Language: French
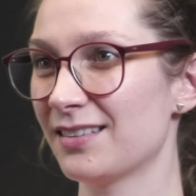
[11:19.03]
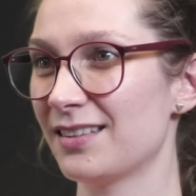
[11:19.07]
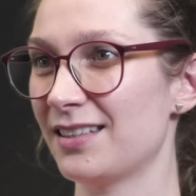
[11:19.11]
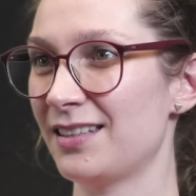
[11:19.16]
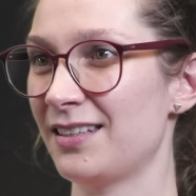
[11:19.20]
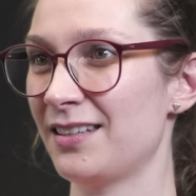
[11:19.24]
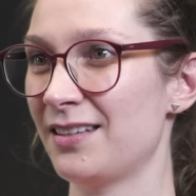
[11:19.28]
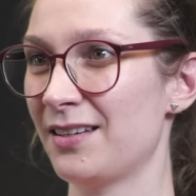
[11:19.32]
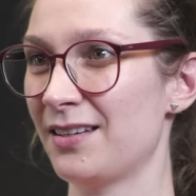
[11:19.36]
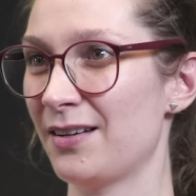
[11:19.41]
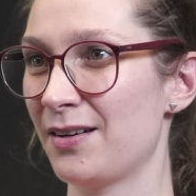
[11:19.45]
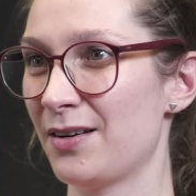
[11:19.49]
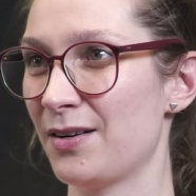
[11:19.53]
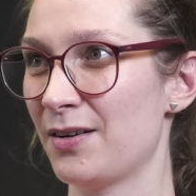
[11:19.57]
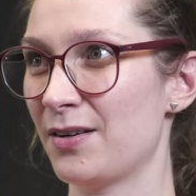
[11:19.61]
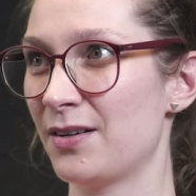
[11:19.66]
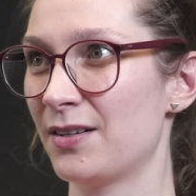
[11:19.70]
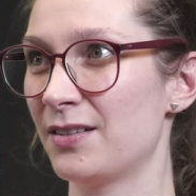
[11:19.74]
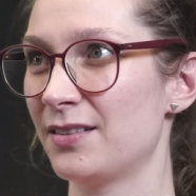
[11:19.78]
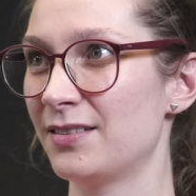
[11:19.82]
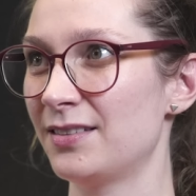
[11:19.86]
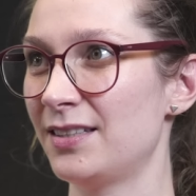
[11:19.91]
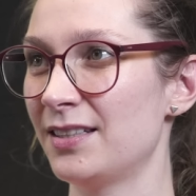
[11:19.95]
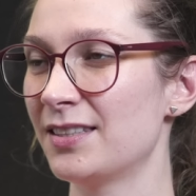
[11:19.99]
et
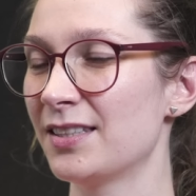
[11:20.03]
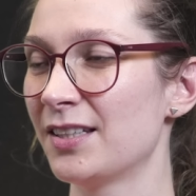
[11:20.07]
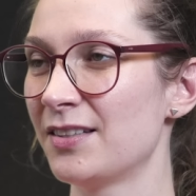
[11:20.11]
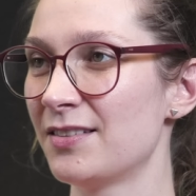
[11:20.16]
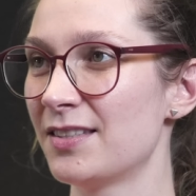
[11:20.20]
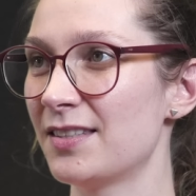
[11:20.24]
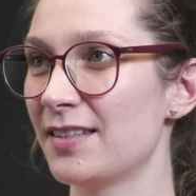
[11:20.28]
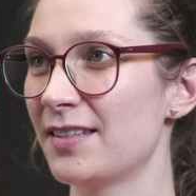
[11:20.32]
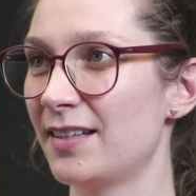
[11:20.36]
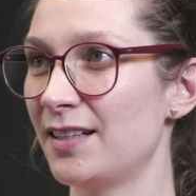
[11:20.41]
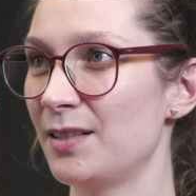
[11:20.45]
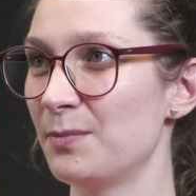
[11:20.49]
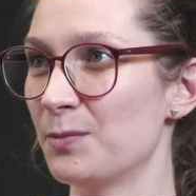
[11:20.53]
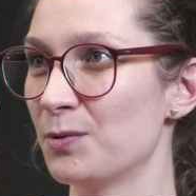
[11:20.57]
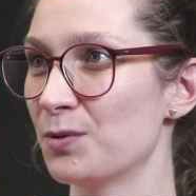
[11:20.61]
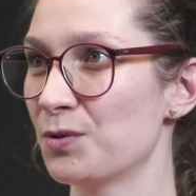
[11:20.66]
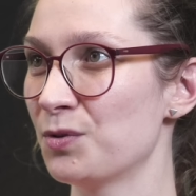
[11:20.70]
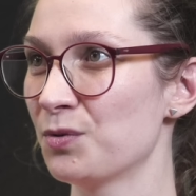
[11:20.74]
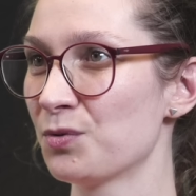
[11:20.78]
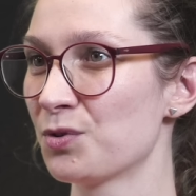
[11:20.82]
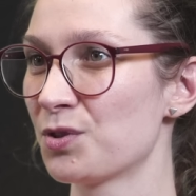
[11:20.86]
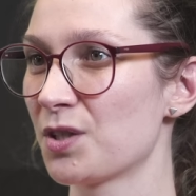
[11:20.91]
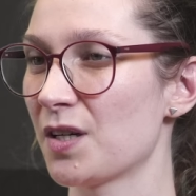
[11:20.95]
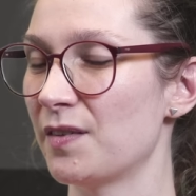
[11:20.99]
dès qu'il y a une scène
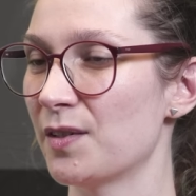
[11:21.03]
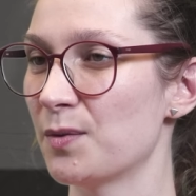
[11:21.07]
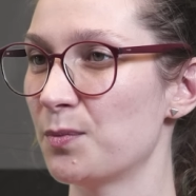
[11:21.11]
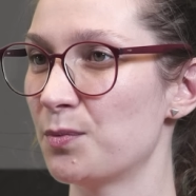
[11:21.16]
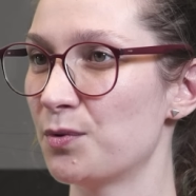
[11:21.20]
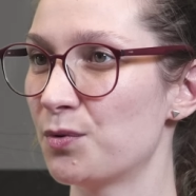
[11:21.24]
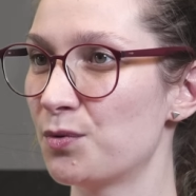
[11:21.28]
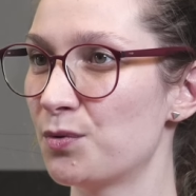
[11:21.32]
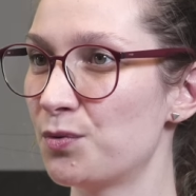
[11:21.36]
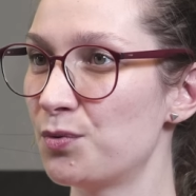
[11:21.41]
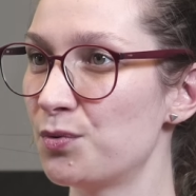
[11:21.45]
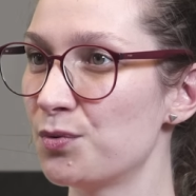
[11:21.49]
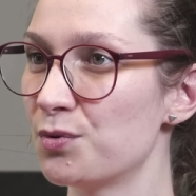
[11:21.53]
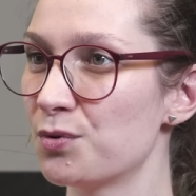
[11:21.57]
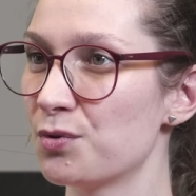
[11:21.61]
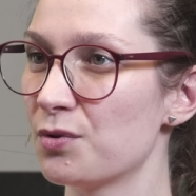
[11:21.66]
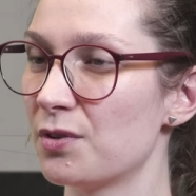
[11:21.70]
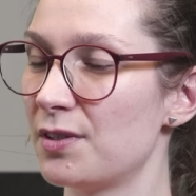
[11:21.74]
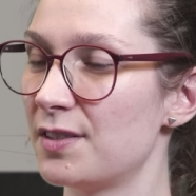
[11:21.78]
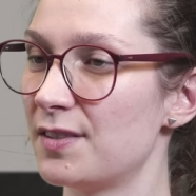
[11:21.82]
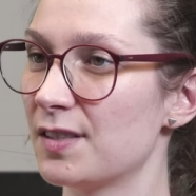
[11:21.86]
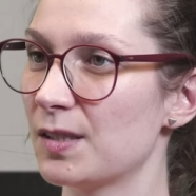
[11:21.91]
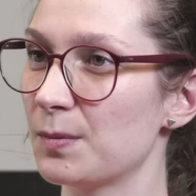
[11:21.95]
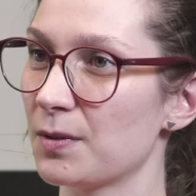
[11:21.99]
émotion, je travaille beaucoup sur
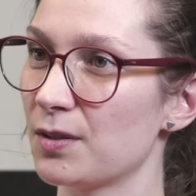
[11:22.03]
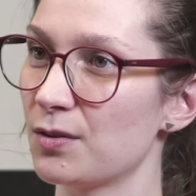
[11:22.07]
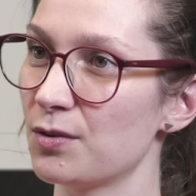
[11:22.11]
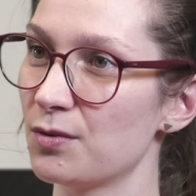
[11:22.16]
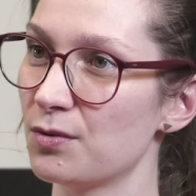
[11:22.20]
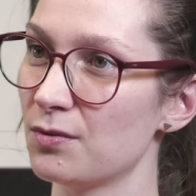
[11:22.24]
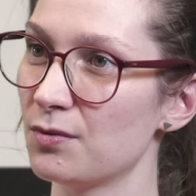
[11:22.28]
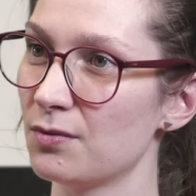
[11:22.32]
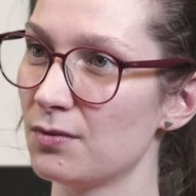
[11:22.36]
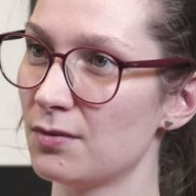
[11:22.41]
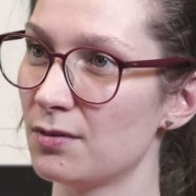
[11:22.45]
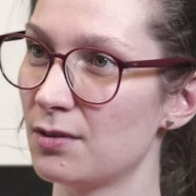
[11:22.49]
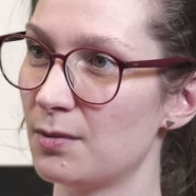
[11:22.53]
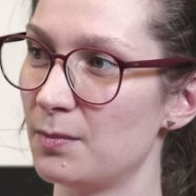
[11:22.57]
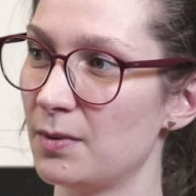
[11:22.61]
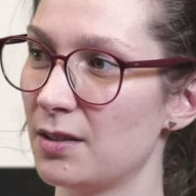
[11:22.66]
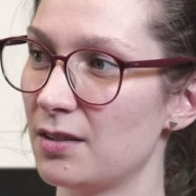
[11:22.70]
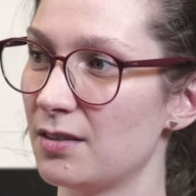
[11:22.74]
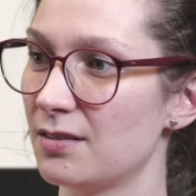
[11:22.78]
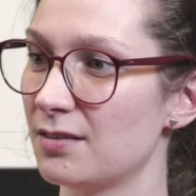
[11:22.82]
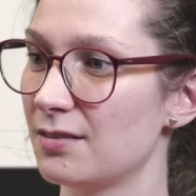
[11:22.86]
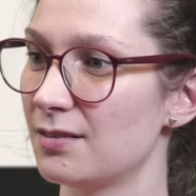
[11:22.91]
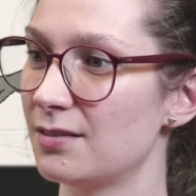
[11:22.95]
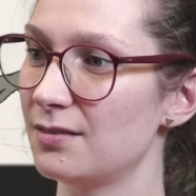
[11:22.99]
les expressions
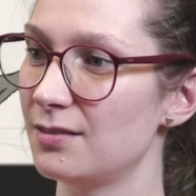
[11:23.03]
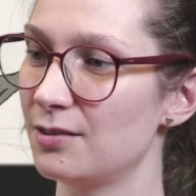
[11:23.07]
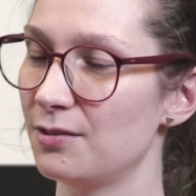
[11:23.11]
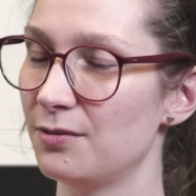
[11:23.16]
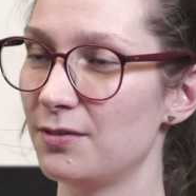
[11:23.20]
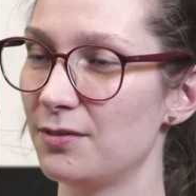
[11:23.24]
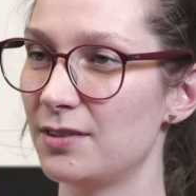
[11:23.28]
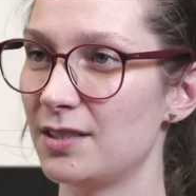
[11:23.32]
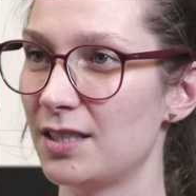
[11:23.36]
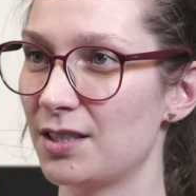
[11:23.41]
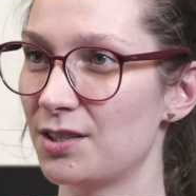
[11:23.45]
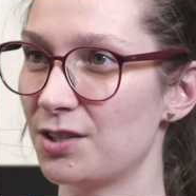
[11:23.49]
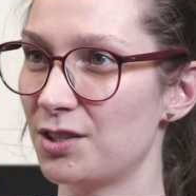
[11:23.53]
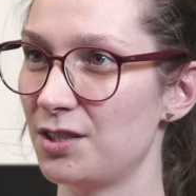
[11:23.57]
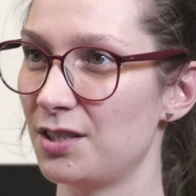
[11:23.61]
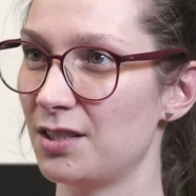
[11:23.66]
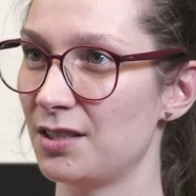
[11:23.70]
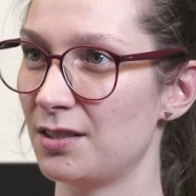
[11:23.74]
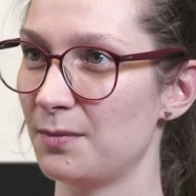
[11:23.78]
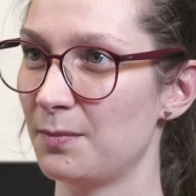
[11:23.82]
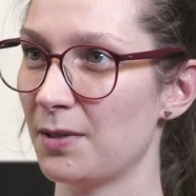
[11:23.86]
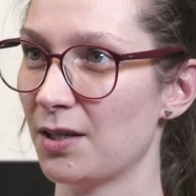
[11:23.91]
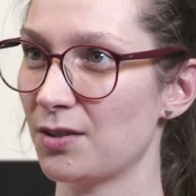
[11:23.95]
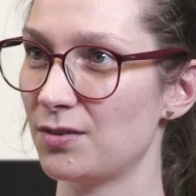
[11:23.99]
ben, du visage
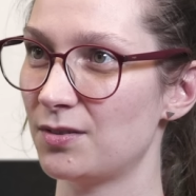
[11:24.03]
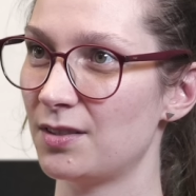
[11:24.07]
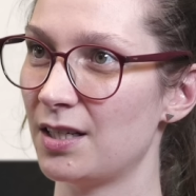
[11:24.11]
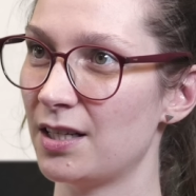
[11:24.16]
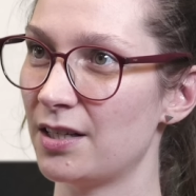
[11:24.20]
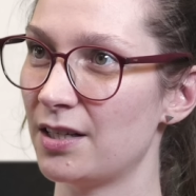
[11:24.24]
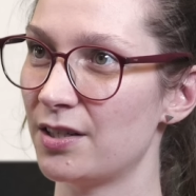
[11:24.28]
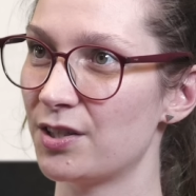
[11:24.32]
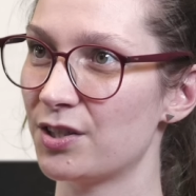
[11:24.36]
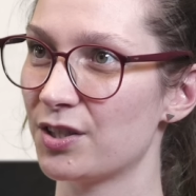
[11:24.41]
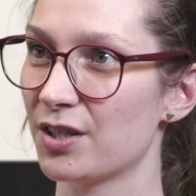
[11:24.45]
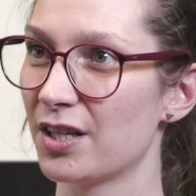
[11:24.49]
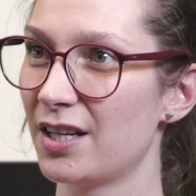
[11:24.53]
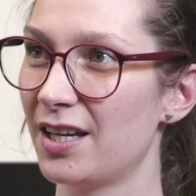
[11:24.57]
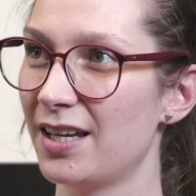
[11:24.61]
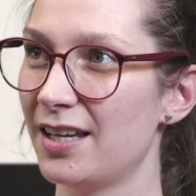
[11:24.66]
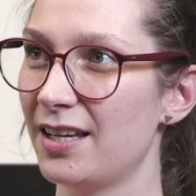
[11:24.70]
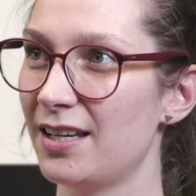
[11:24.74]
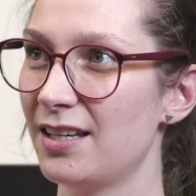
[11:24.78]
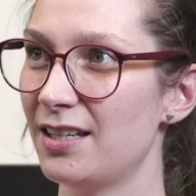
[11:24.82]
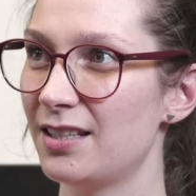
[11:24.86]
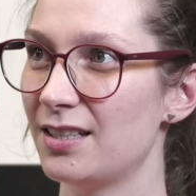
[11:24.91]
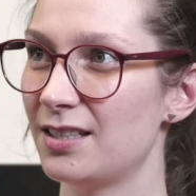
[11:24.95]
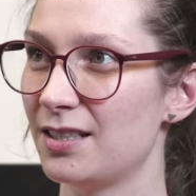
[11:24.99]
des personnages.
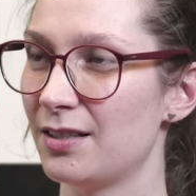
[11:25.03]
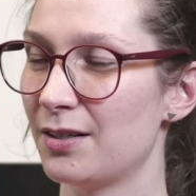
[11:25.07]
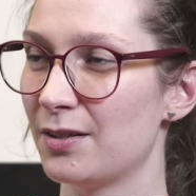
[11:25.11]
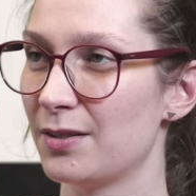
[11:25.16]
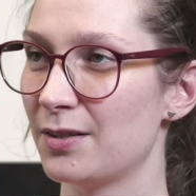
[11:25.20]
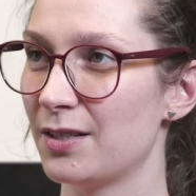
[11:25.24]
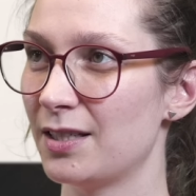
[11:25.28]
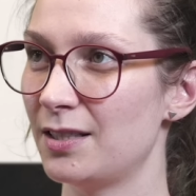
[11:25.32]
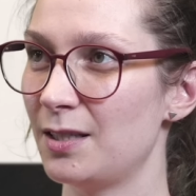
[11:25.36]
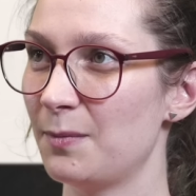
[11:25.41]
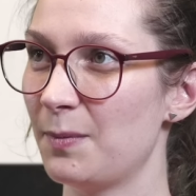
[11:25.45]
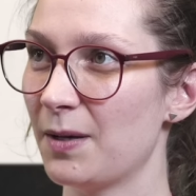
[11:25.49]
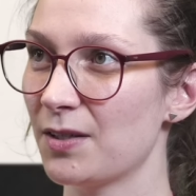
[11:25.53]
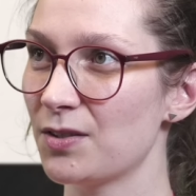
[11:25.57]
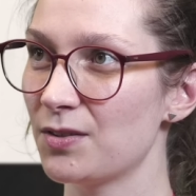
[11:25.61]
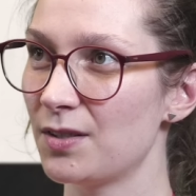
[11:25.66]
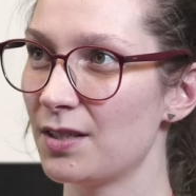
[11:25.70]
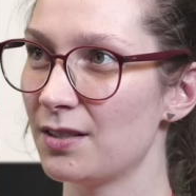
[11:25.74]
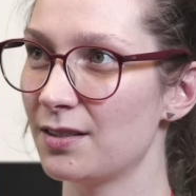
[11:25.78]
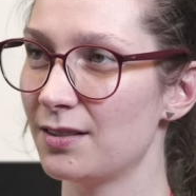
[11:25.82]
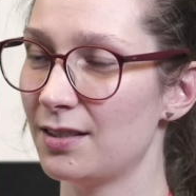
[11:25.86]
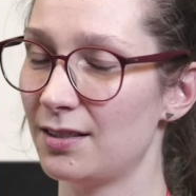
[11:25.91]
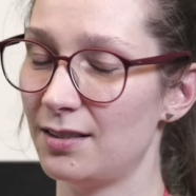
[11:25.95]
Et il y, a des y